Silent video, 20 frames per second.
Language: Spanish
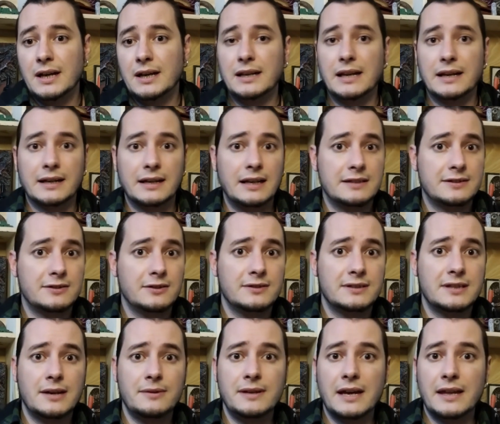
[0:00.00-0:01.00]
la relación
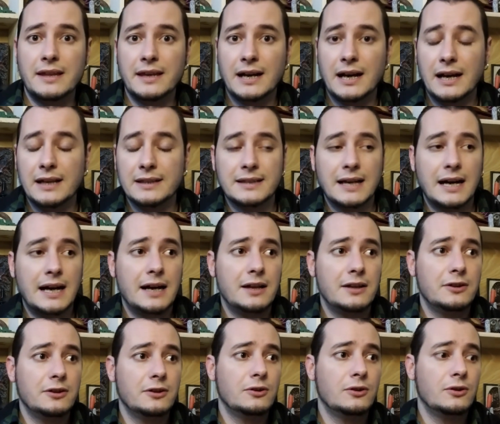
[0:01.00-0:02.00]
se había
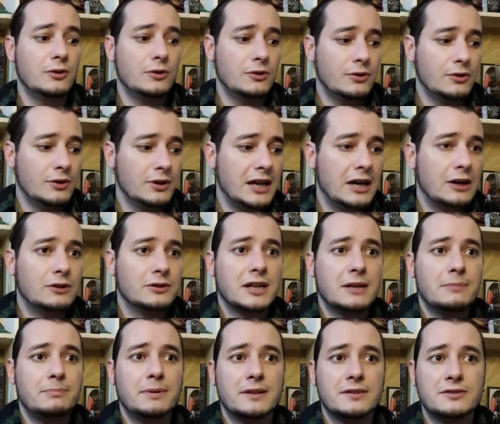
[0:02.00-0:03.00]
desgastado o la
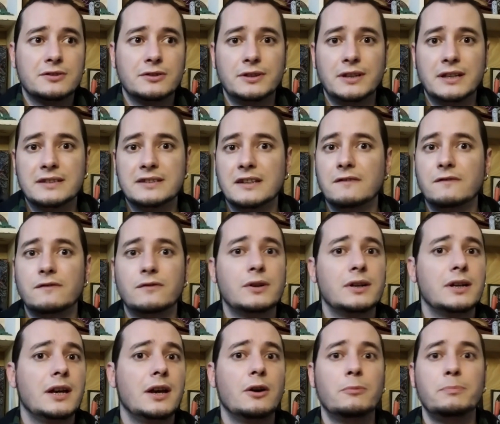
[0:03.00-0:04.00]
otra persona se
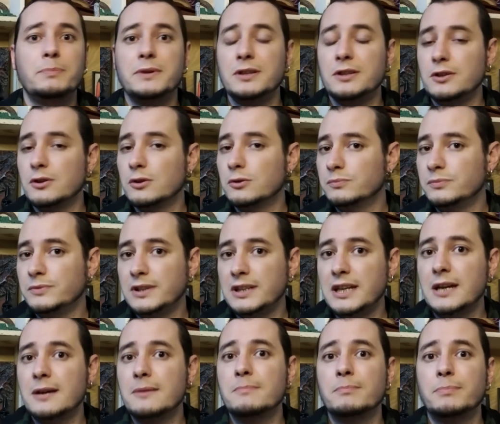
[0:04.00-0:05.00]
fue o pidió un
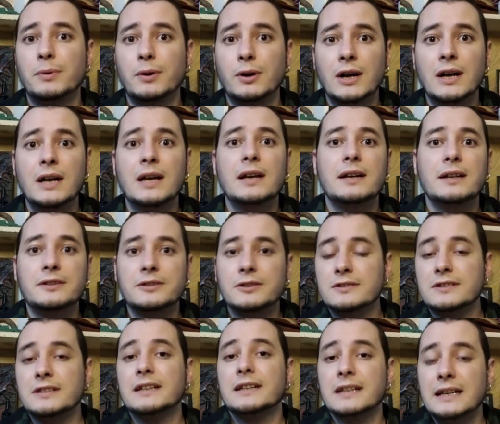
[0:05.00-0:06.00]
tiempo.
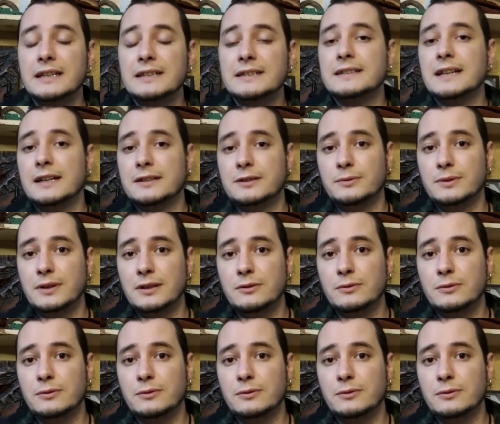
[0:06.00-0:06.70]
Entonces realizaste un